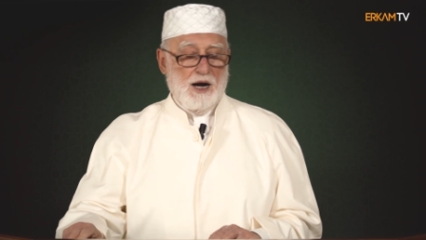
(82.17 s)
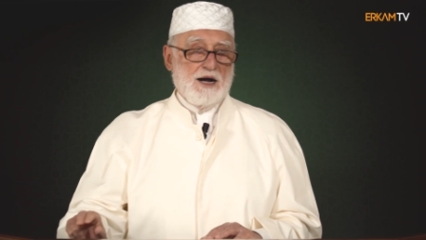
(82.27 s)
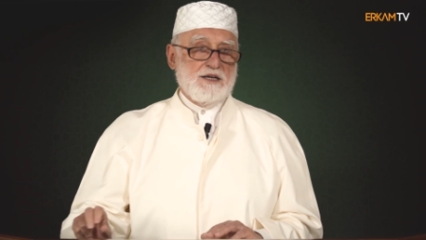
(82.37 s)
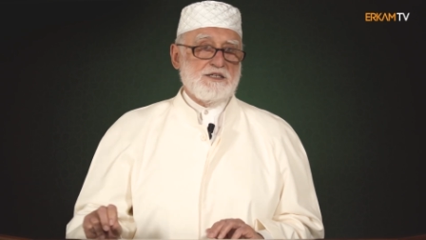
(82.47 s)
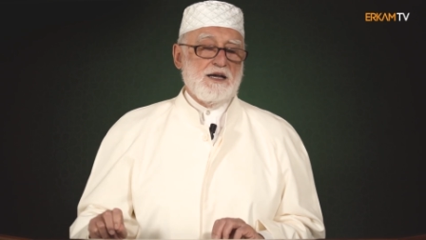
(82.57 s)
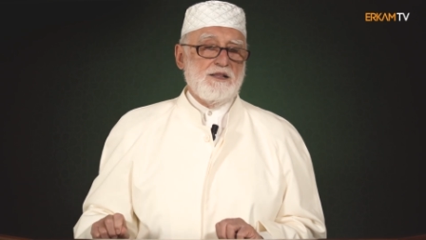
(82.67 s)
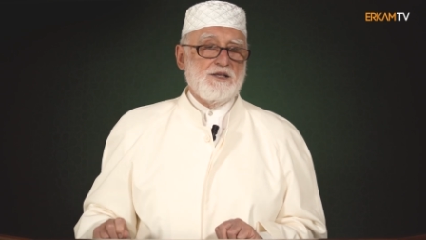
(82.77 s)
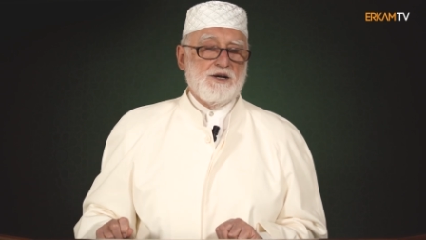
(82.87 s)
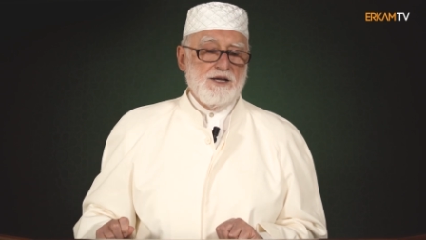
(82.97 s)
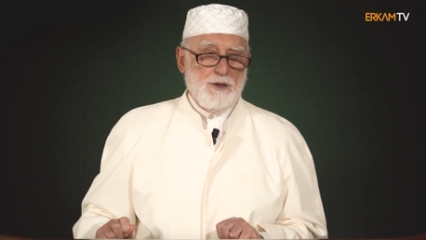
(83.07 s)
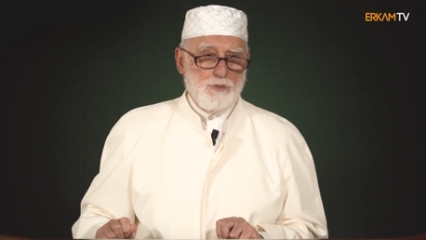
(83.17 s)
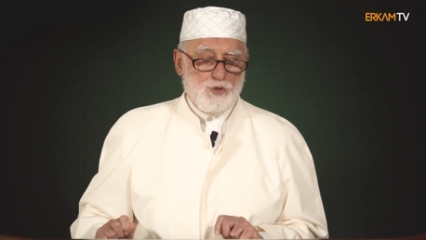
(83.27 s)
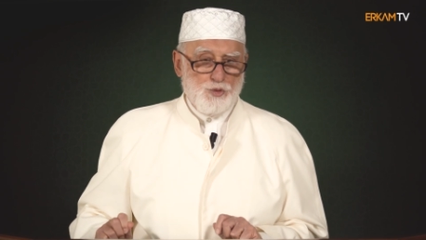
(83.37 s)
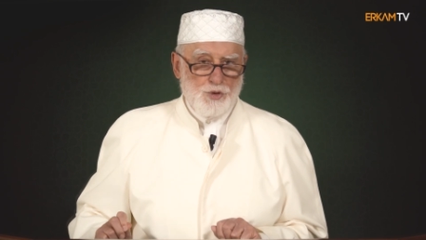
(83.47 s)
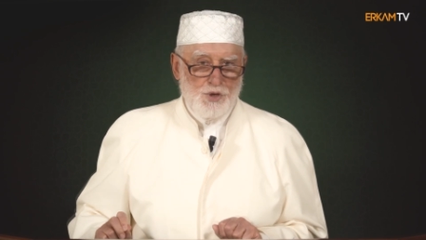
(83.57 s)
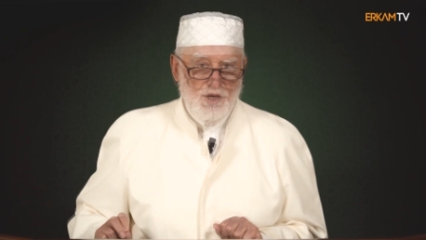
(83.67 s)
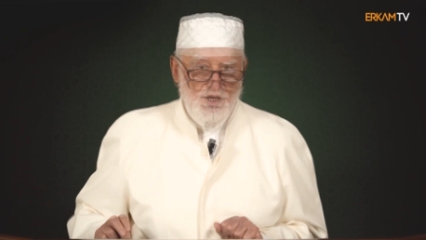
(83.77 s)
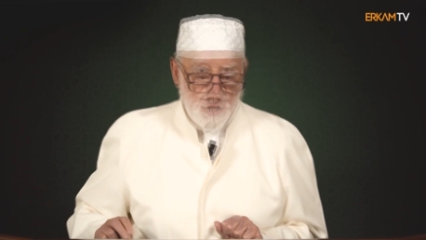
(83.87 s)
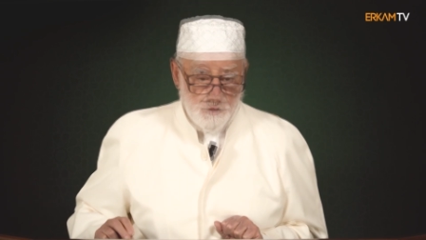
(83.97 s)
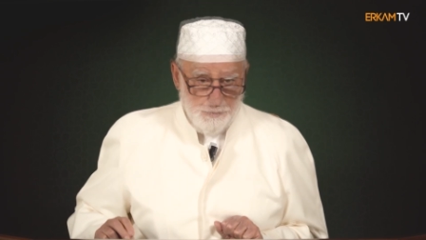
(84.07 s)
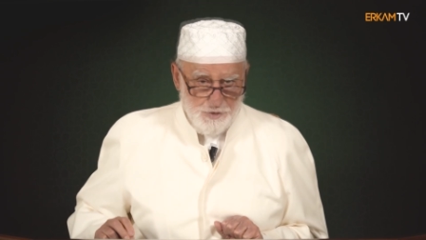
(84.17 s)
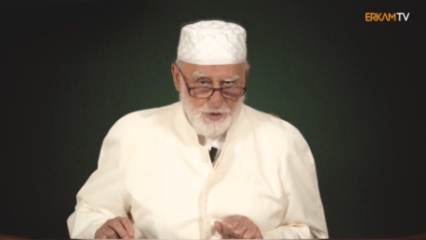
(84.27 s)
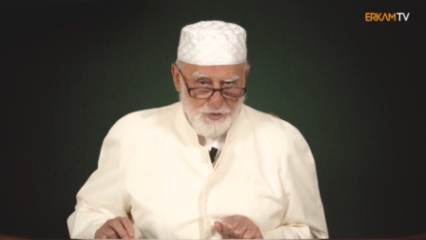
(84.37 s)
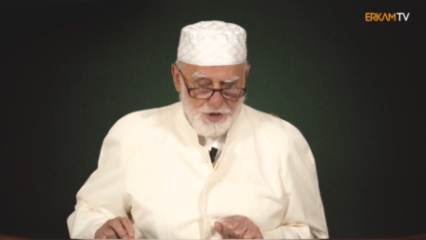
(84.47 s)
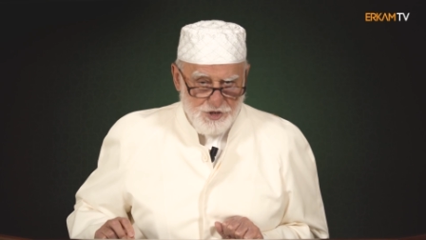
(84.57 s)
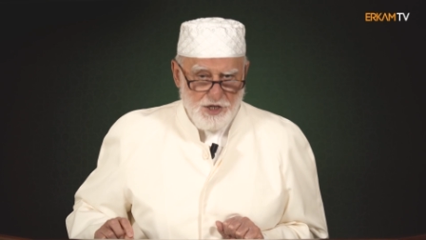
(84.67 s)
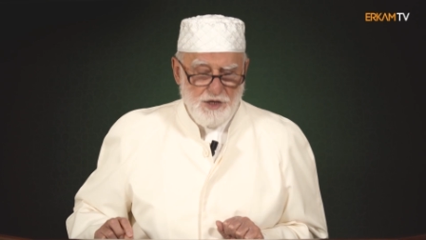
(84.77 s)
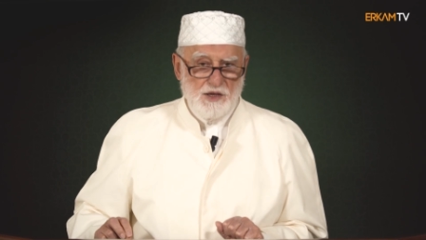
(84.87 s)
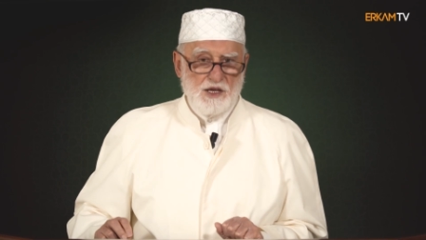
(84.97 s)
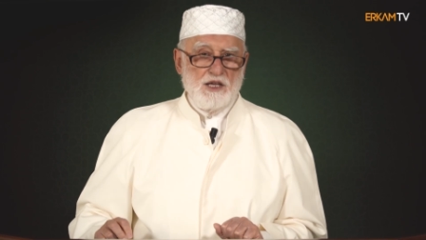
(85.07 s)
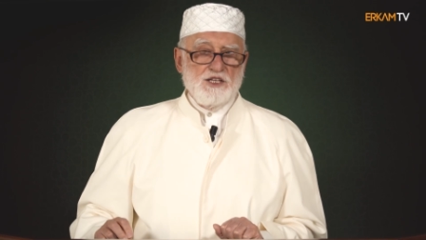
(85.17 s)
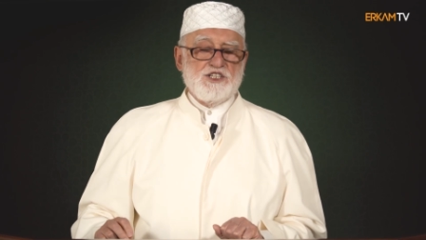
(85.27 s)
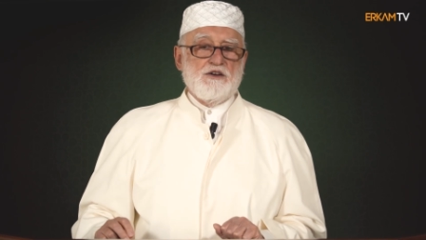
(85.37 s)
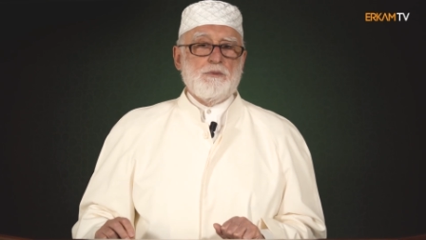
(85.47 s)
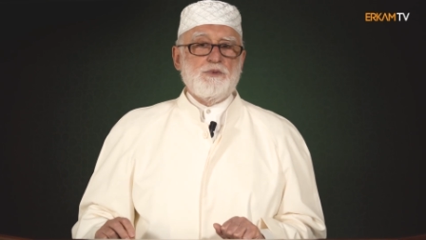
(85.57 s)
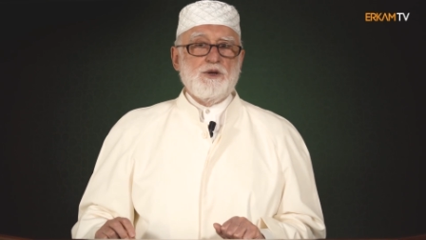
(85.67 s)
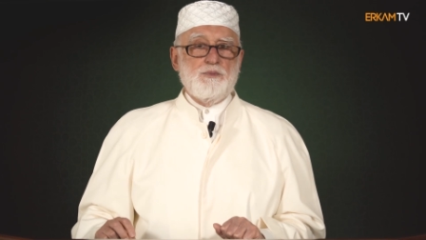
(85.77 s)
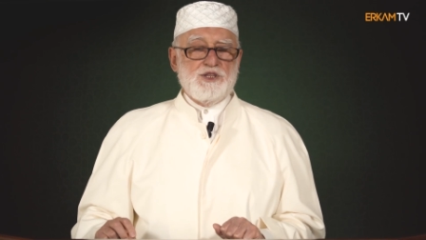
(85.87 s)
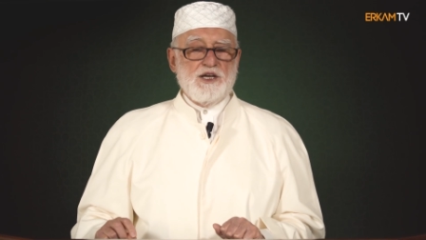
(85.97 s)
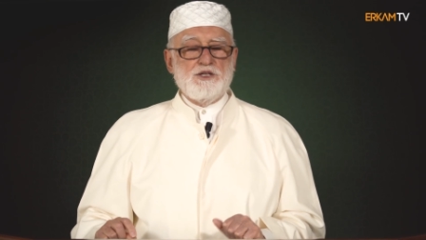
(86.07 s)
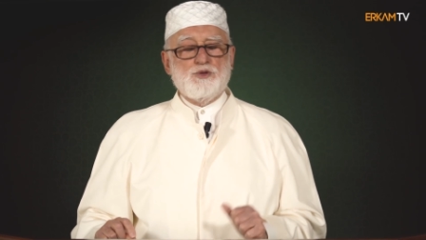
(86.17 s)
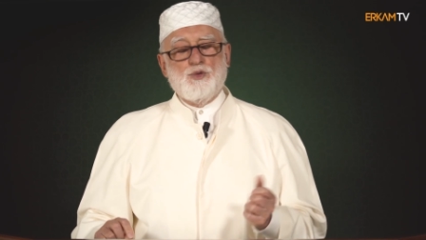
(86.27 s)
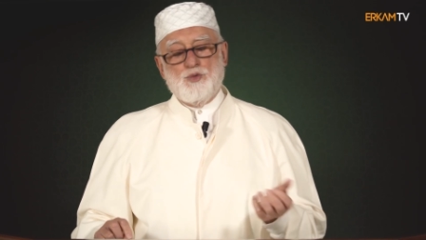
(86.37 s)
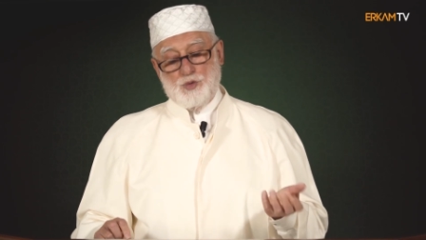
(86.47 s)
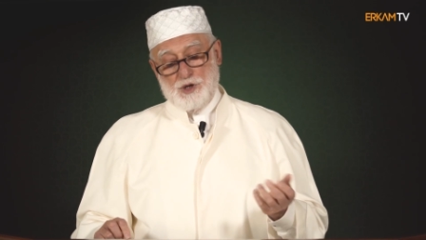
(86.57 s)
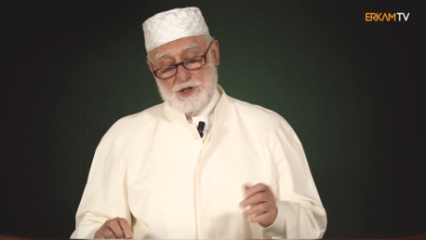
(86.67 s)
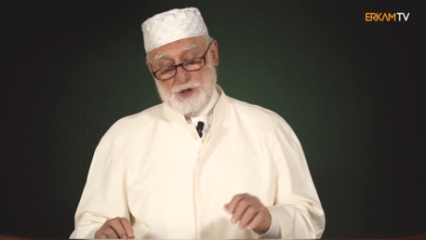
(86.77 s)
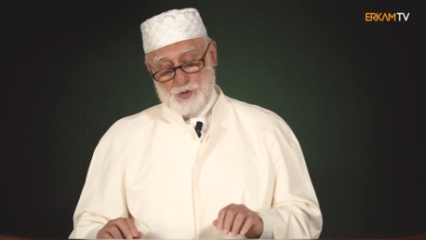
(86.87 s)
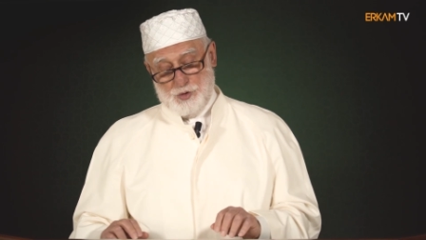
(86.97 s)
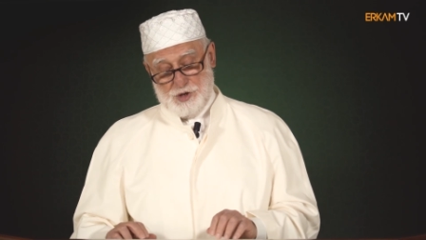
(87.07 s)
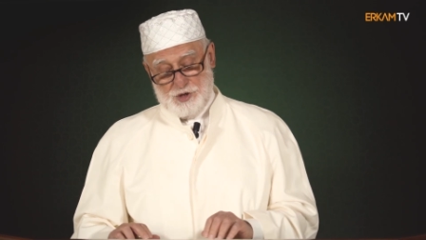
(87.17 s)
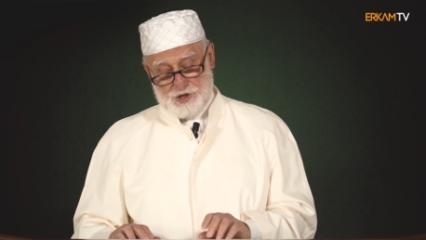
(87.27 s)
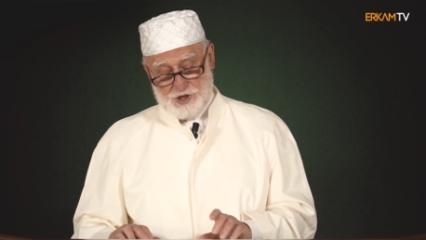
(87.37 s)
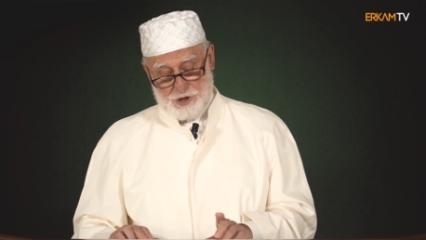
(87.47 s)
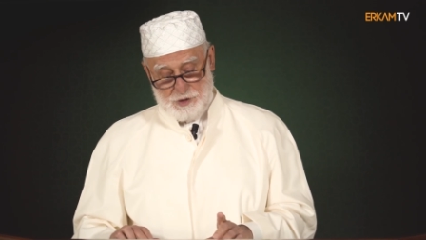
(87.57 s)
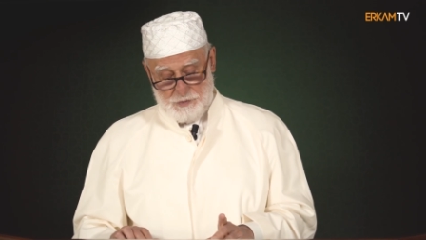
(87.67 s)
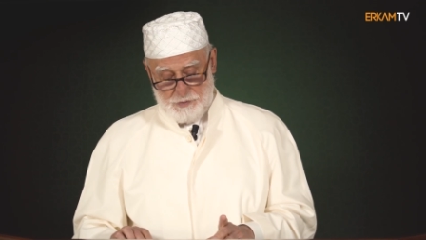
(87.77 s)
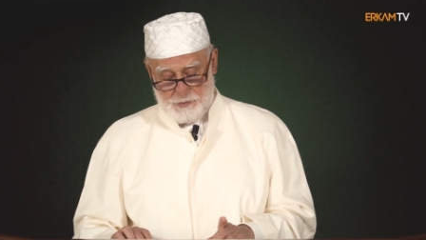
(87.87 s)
Aksi halde kıyamet günü sevaplarını verecek sevapları biterse onun günahlarını yükselecek.